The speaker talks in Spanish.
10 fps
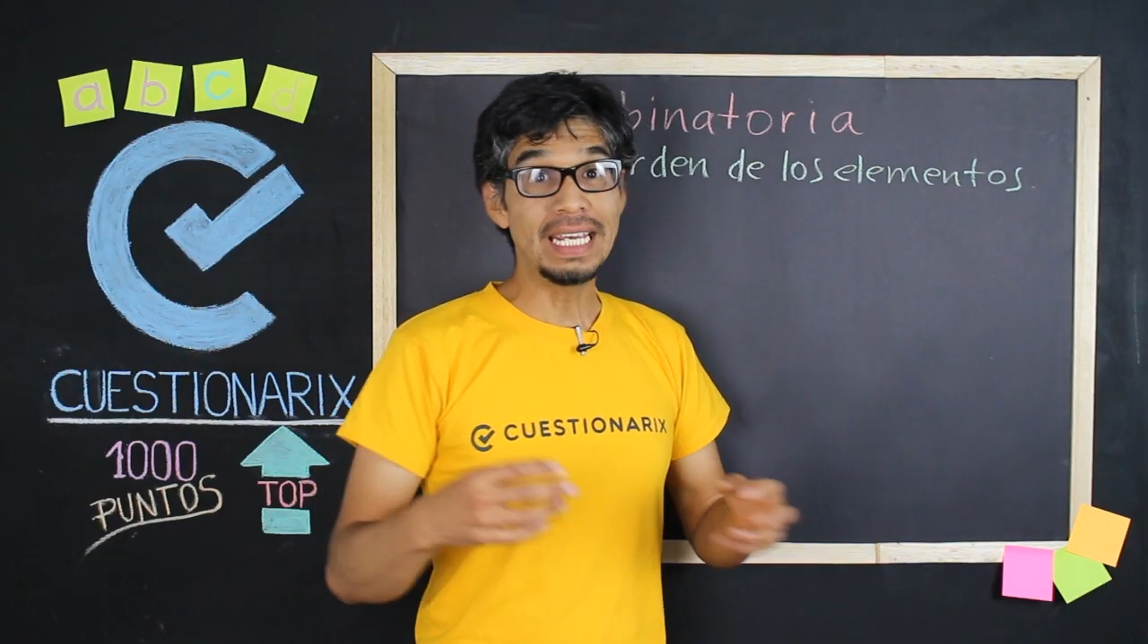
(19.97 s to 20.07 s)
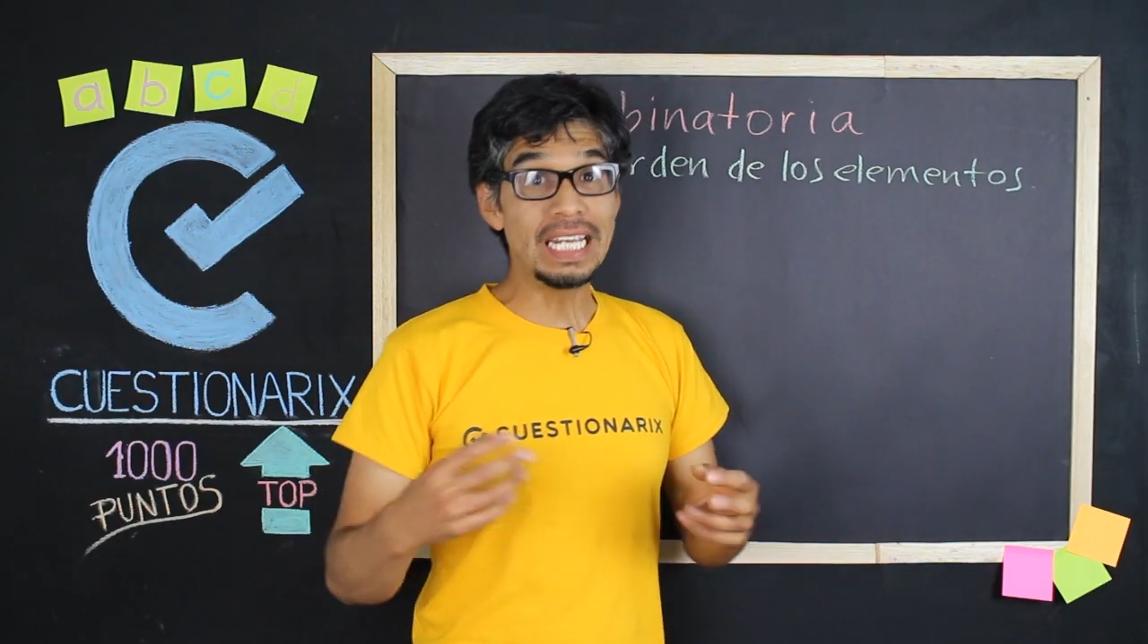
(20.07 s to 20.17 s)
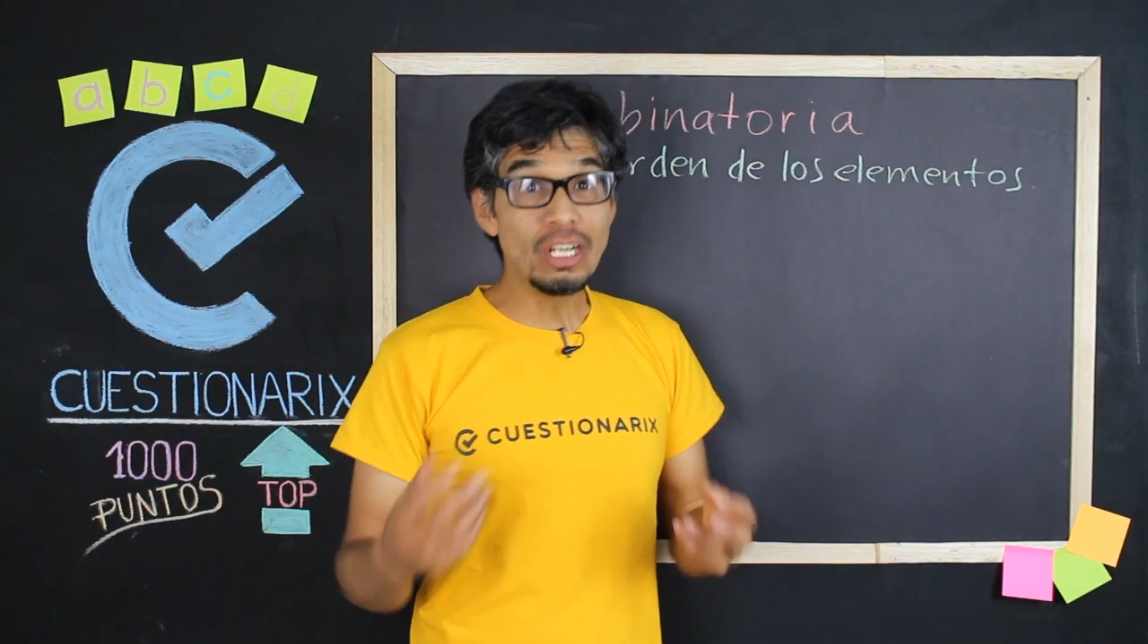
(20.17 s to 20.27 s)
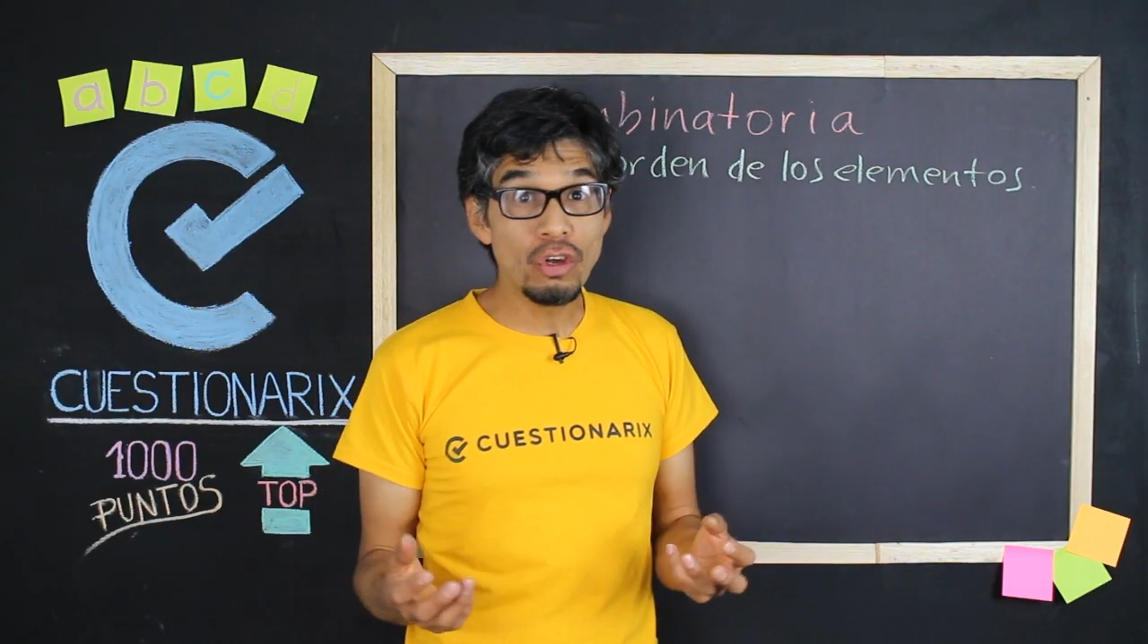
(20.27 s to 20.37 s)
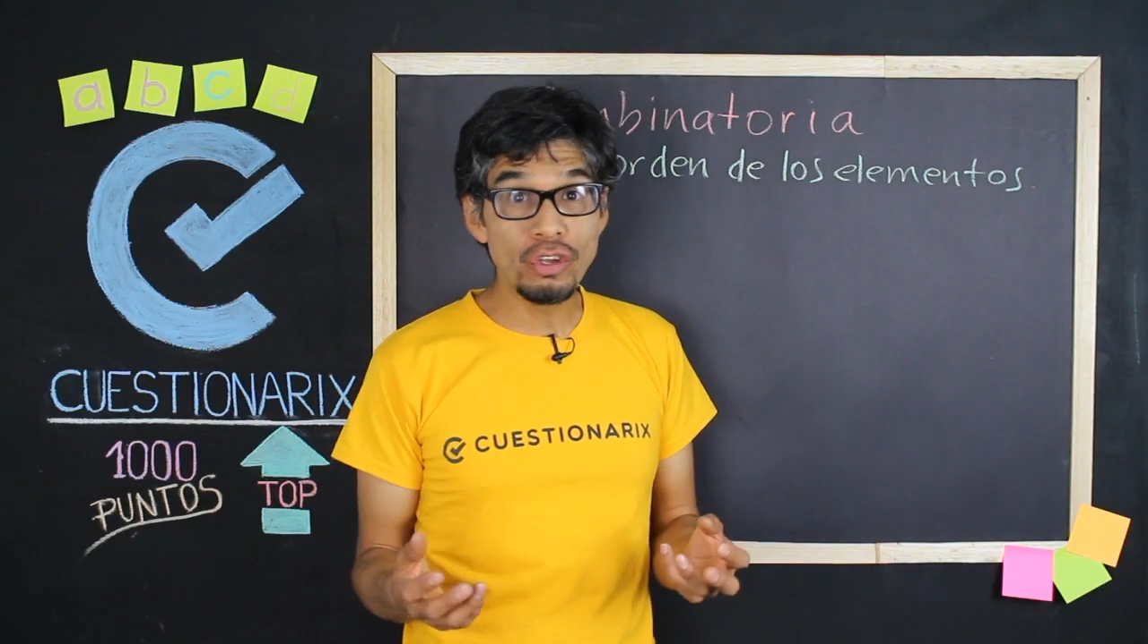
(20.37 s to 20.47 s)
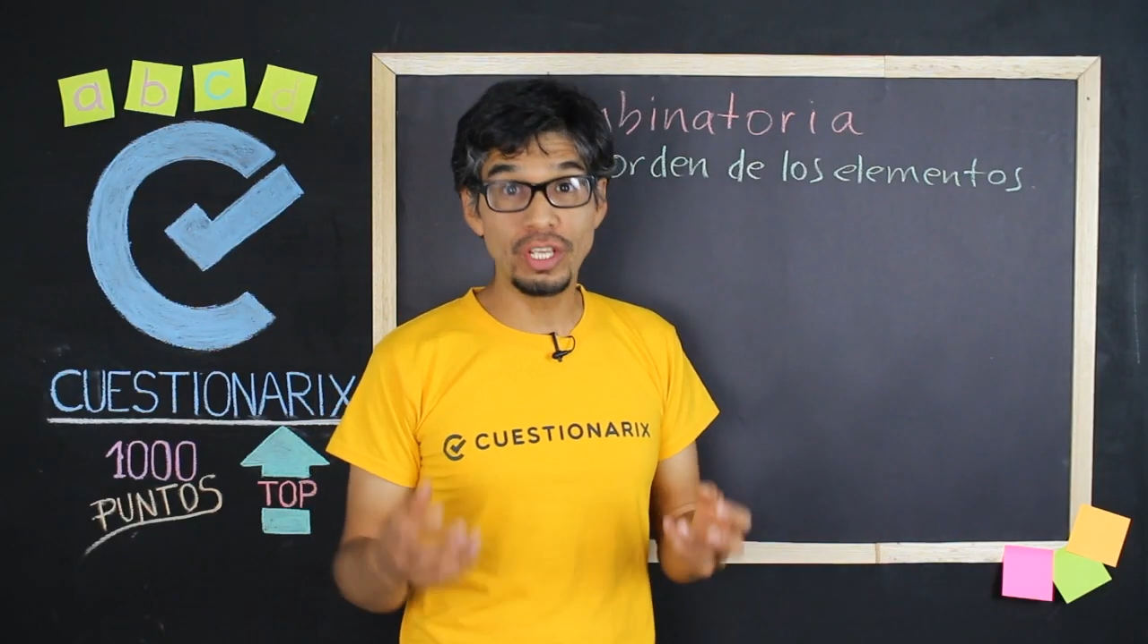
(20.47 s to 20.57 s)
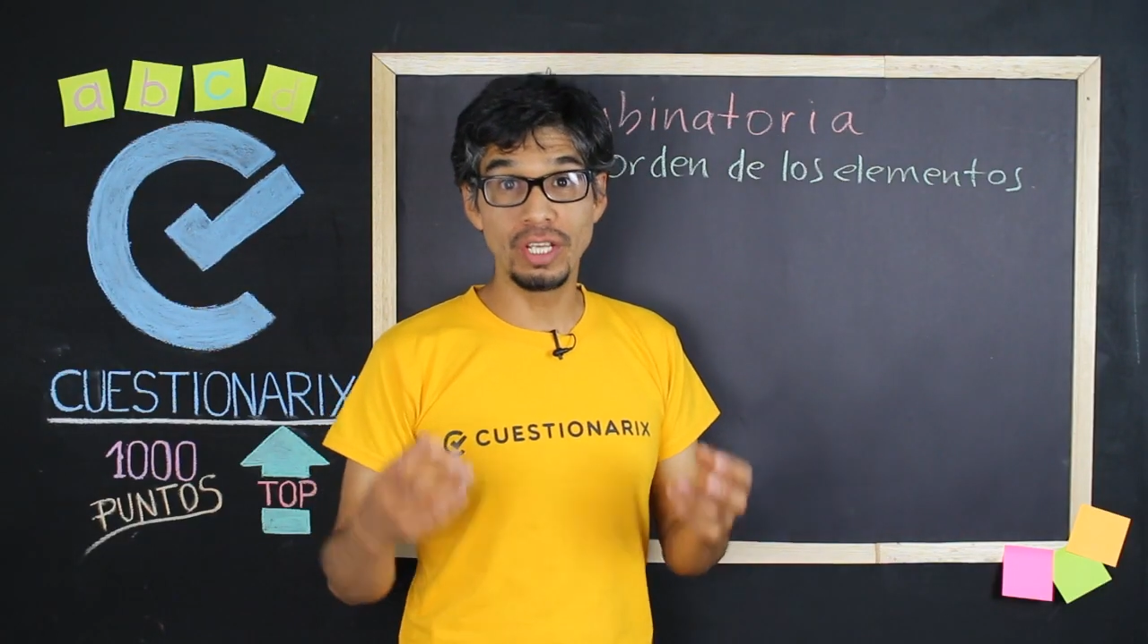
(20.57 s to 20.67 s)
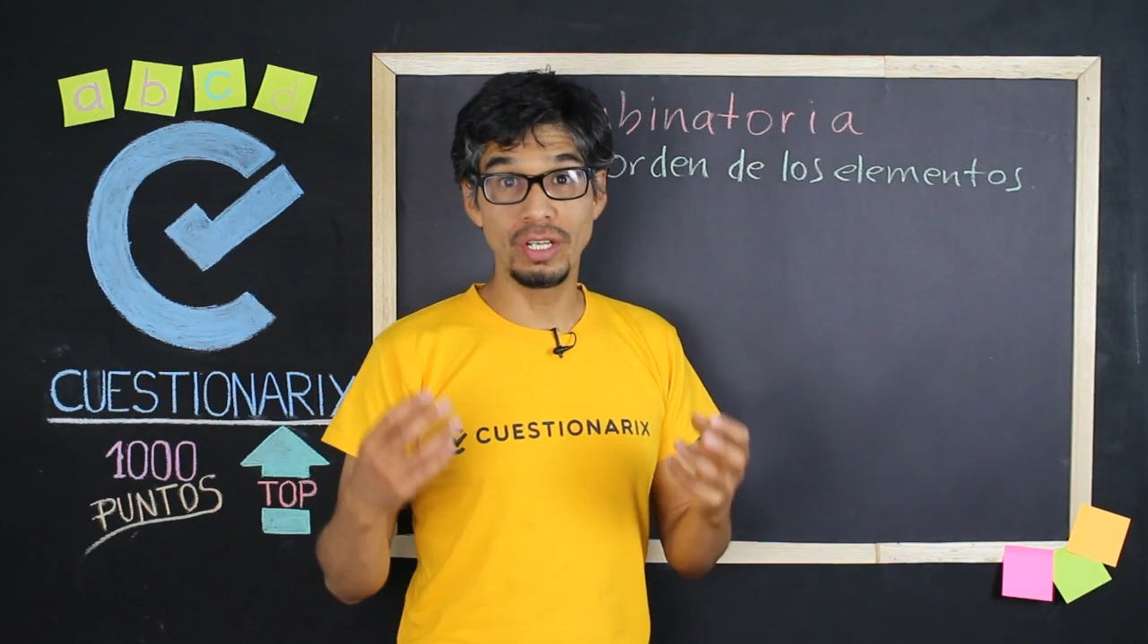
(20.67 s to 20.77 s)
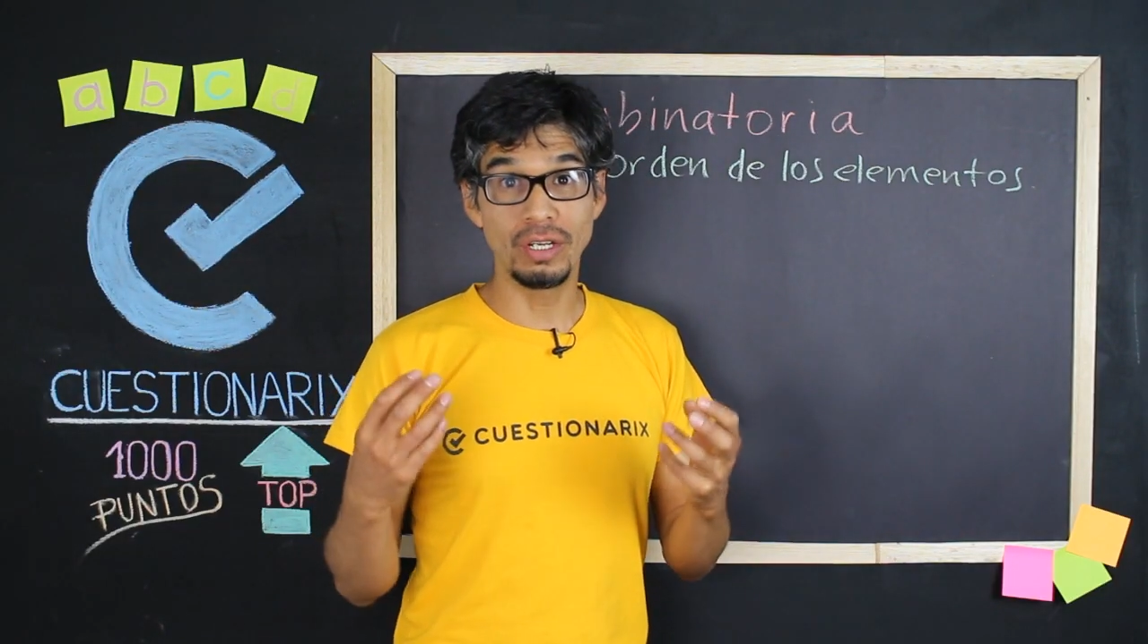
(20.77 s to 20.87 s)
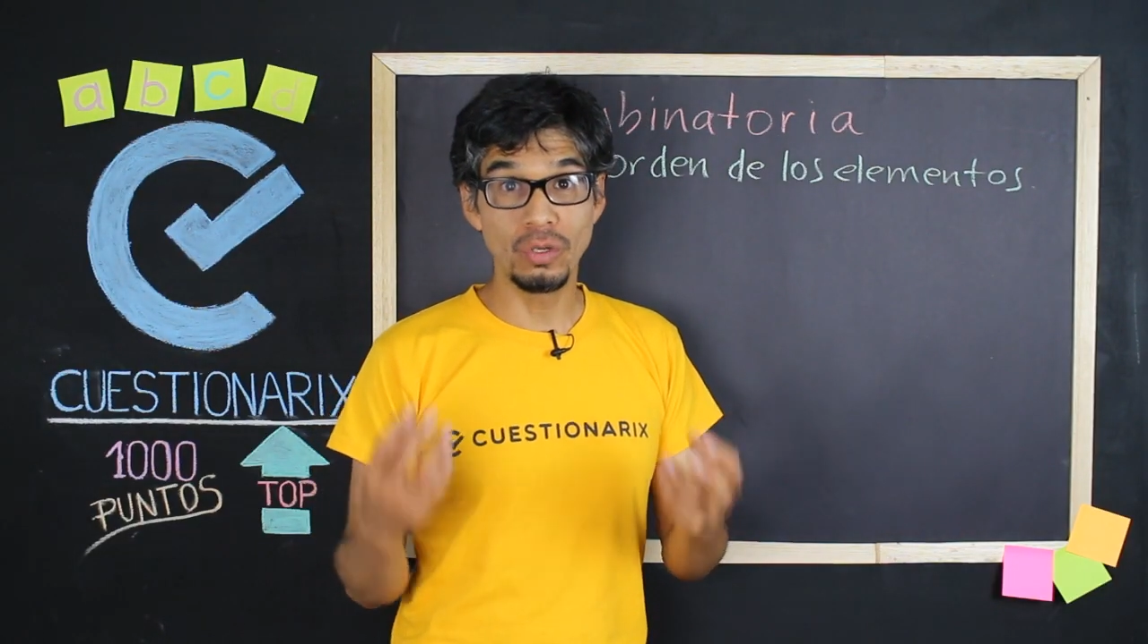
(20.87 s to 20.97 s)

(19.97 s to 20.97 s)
el orden